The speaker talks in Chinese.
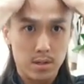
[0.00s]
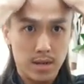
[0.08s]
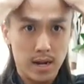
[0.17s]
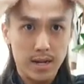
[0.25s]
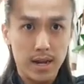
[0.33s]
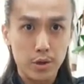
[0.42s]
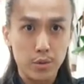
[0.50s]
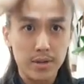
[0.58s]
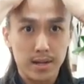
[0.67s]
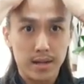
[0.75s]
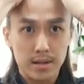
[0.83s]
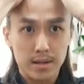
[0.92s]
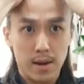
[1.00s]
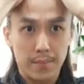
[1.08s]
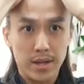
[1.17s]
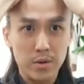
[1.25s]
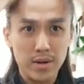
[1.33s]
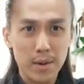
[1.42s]
让它有点啊
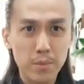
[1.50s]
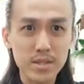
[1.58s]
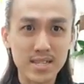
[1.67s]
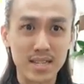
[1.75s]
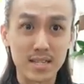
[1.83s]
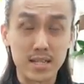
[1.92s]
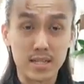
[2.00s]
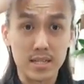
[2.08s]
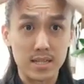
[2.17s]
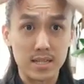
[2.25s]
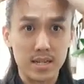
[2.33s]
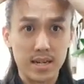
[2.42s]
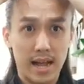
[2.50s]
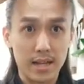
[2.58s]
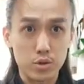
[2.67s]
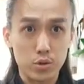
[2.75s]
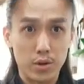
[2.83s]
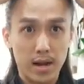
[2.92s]
没有那么整齐的
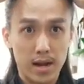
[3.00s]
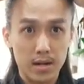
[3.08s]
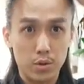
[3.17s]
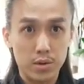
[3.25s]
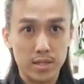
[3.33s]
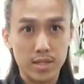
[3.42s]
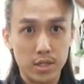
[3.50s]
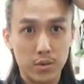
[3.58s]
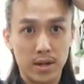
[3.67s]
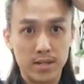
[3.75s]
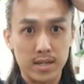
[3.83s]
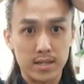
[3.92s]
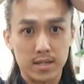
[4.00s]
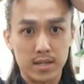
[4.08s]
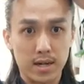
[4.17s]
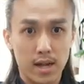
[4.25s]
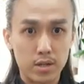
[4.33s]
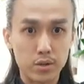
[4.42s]
感觉啦。我是喜欢这样子的
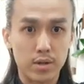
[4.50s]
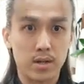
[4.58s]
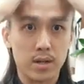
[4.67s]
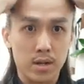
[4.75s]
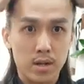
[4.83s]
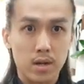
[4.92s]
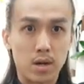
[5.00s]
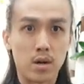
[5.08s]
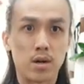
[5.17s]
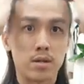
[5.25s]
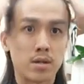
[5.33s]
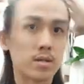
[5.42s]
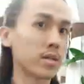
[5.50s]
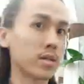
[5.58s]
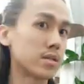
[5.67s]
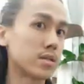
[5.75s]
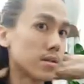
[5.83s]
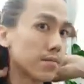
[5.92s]
感觉哦，这样
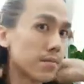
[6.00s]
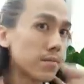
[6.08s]
子，